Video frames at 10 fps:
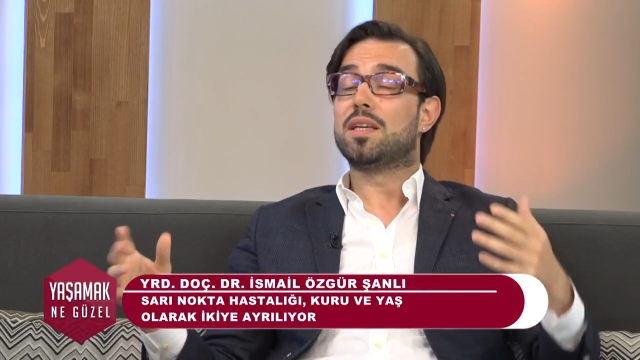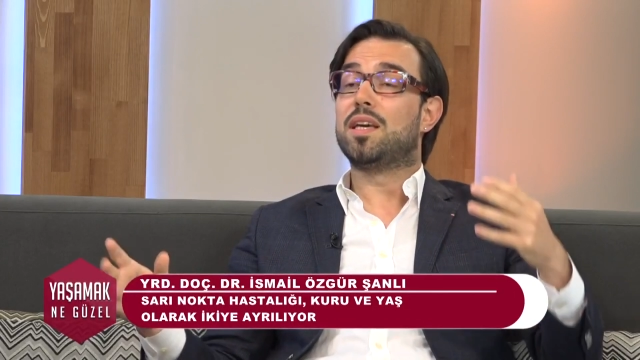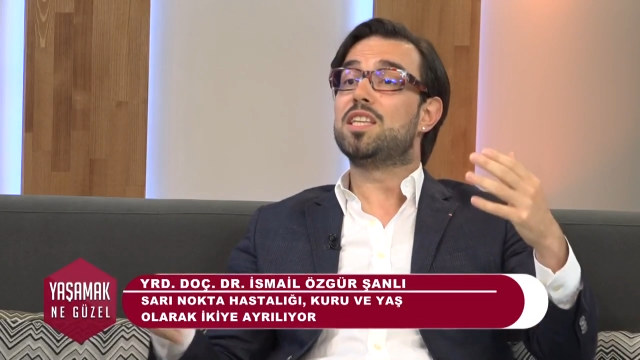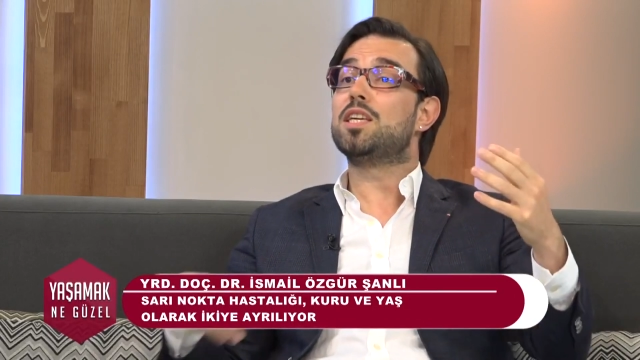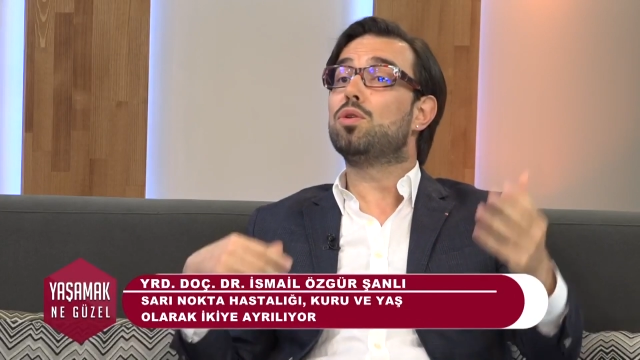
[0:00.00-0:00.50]

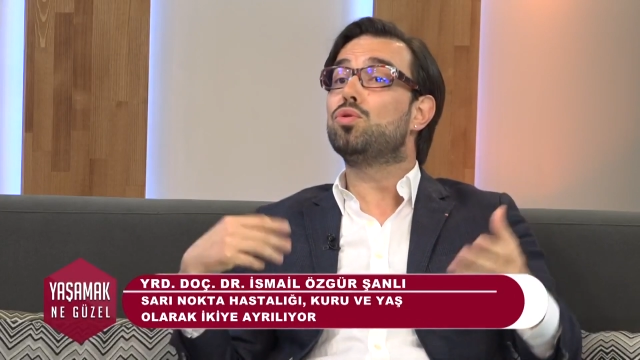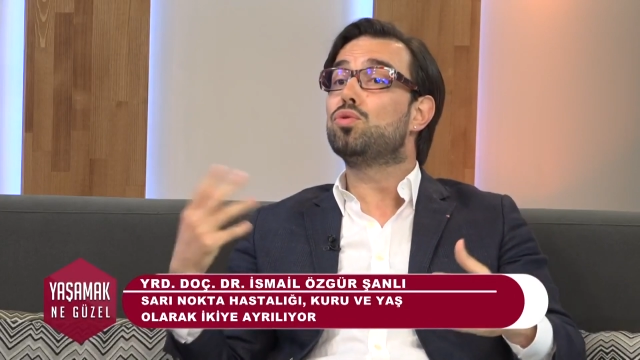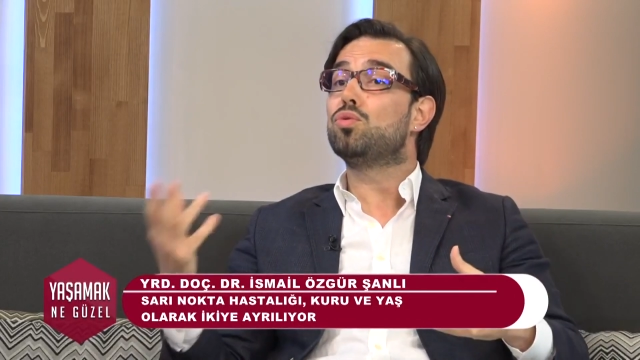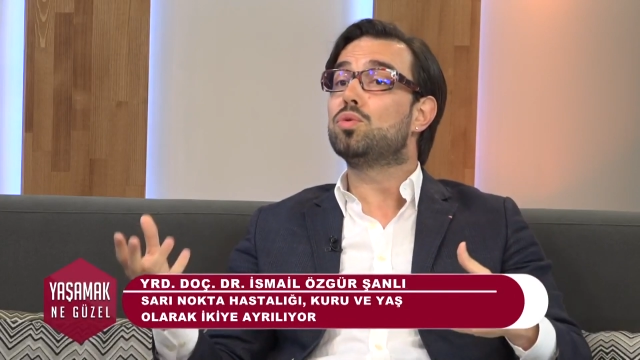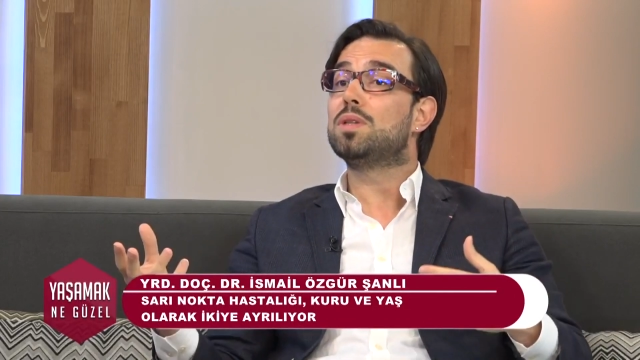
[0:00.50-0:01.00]
Gece
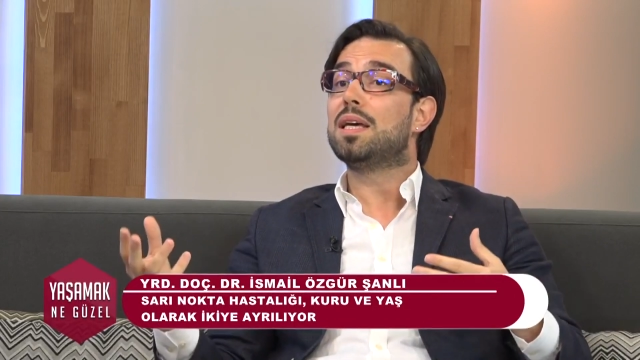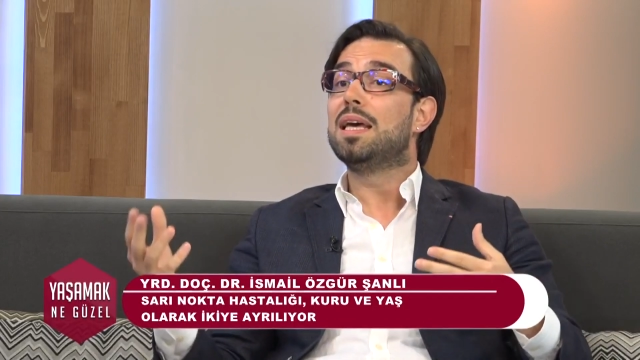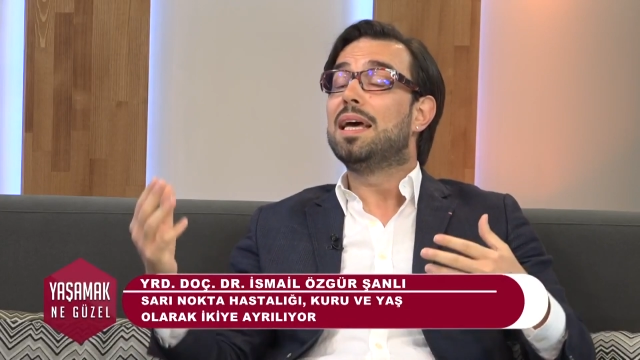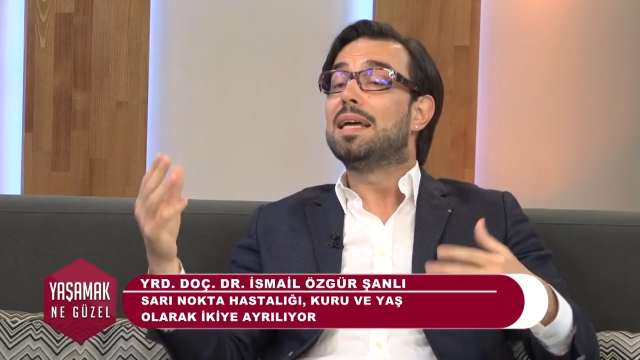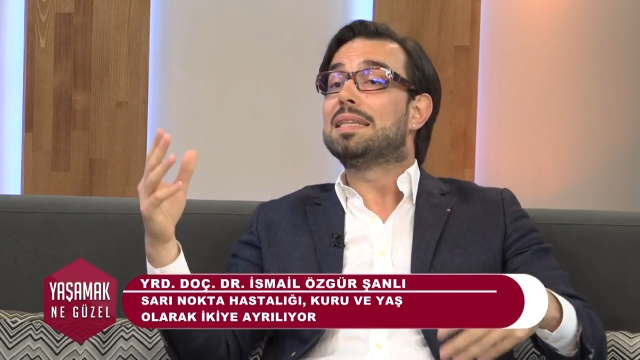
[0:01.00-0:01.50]
görüşünüzde
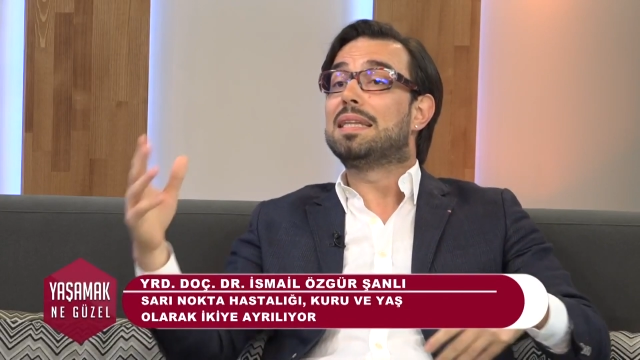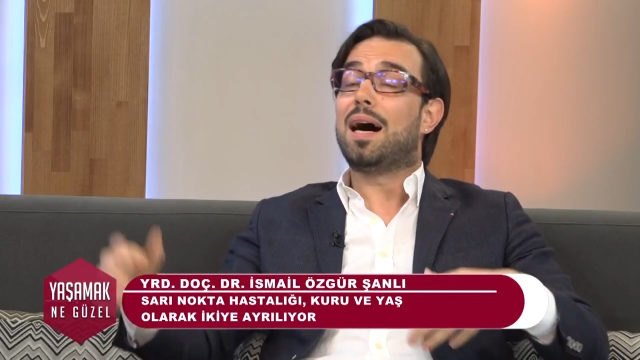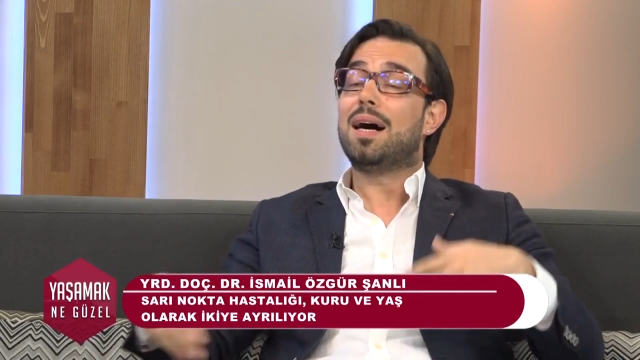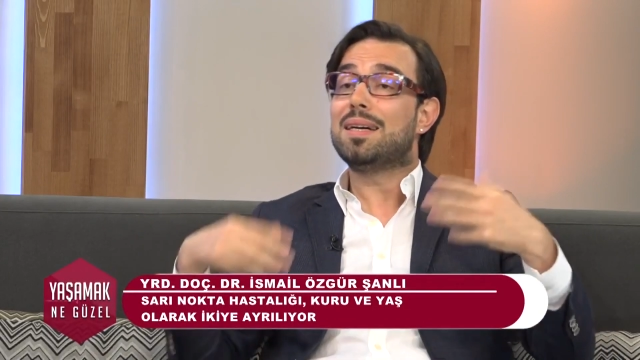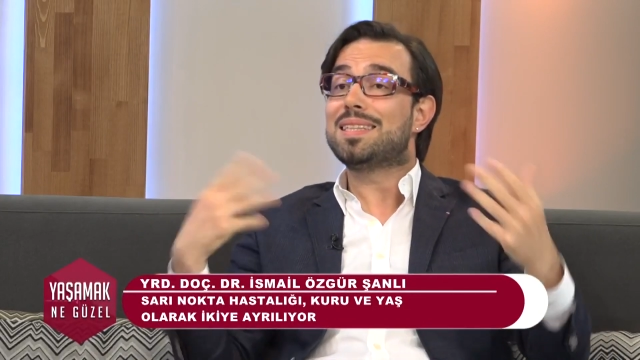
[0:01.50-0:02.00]

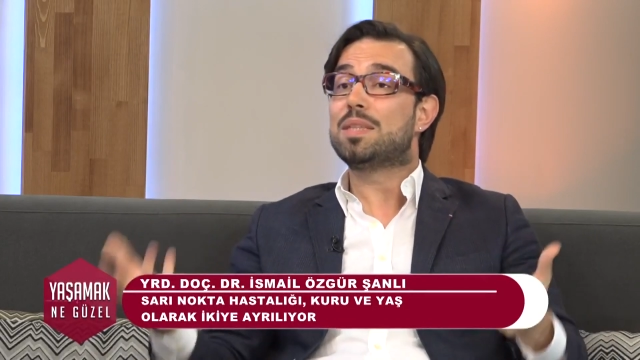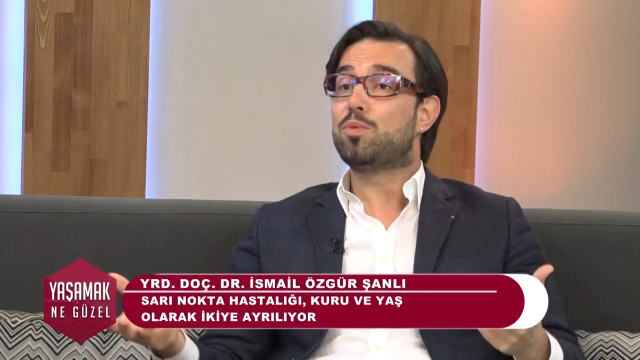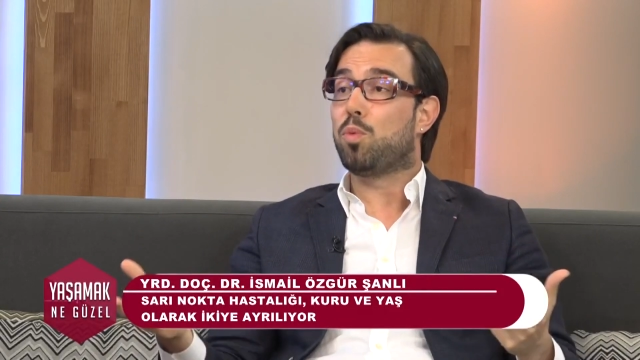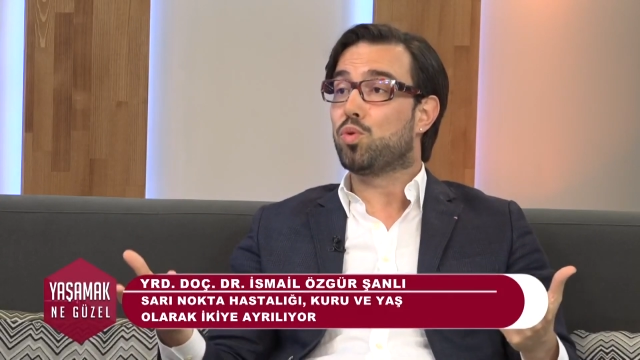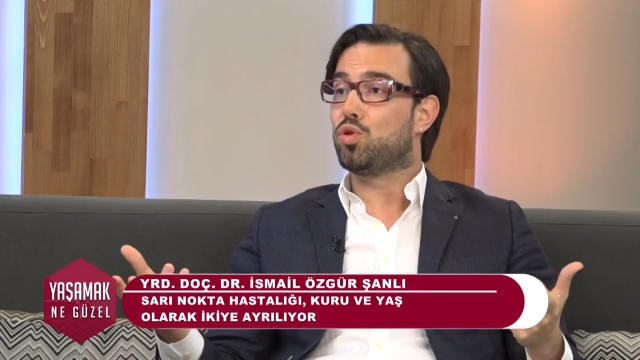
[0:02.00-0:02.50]
daha hızlı
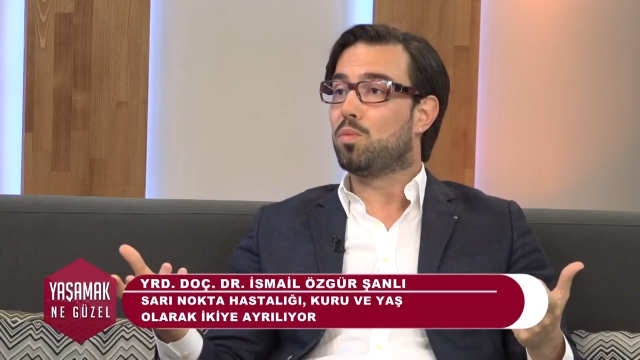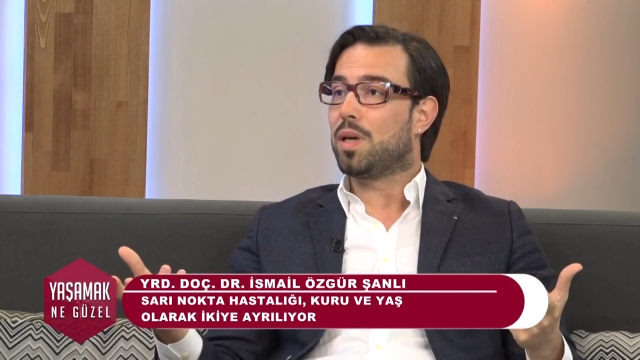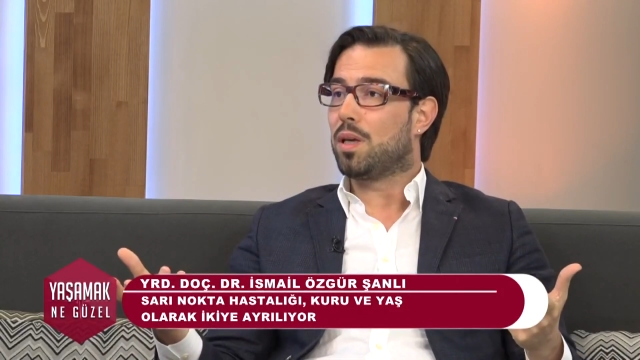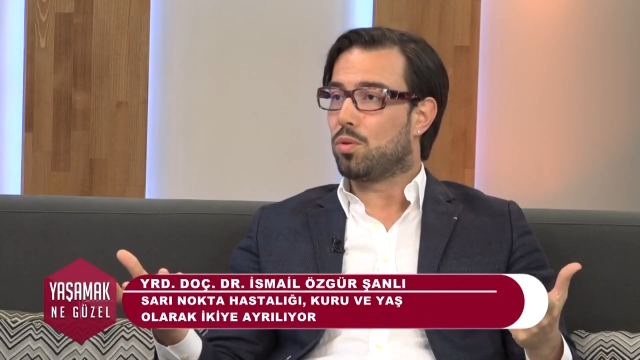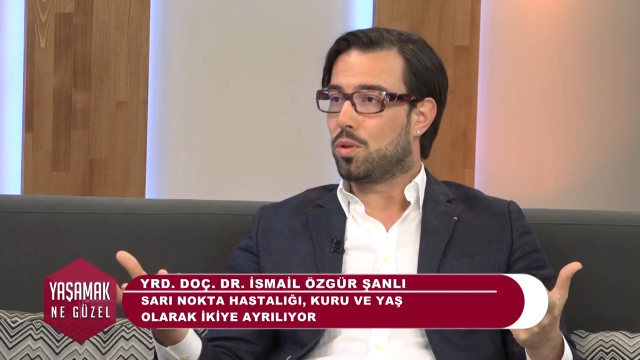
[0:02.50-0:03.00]
bir
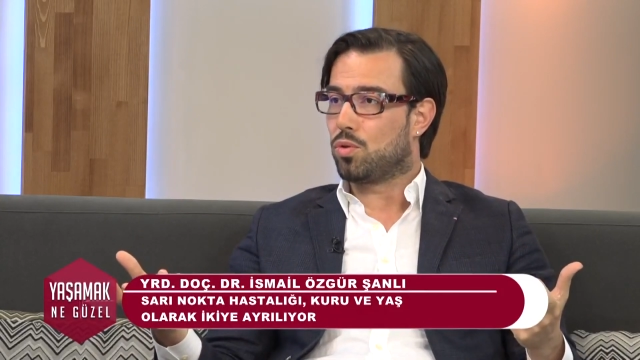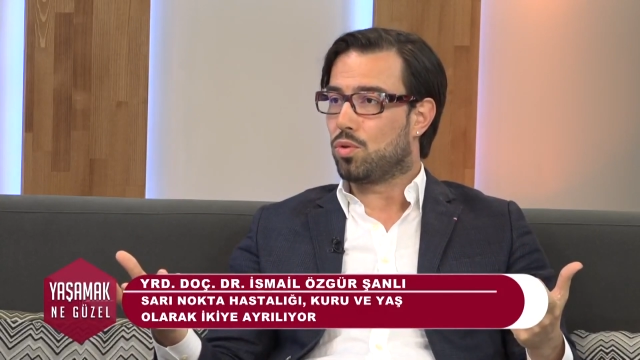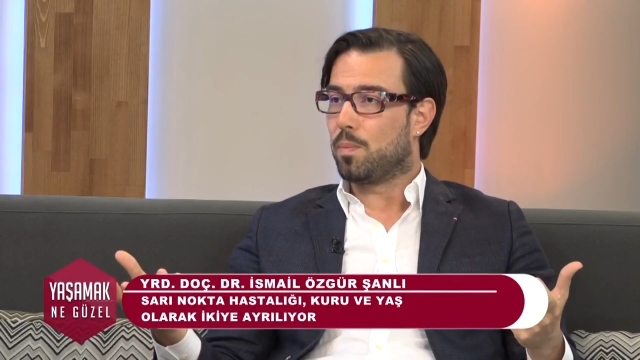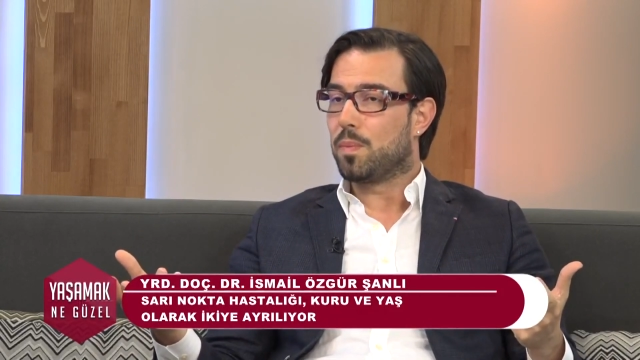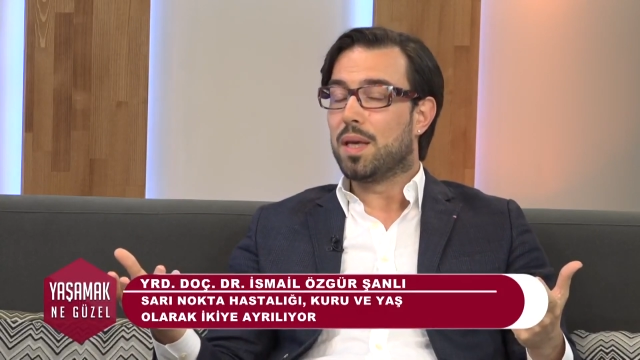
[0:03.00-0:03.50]
bozulmaya yol açıyor.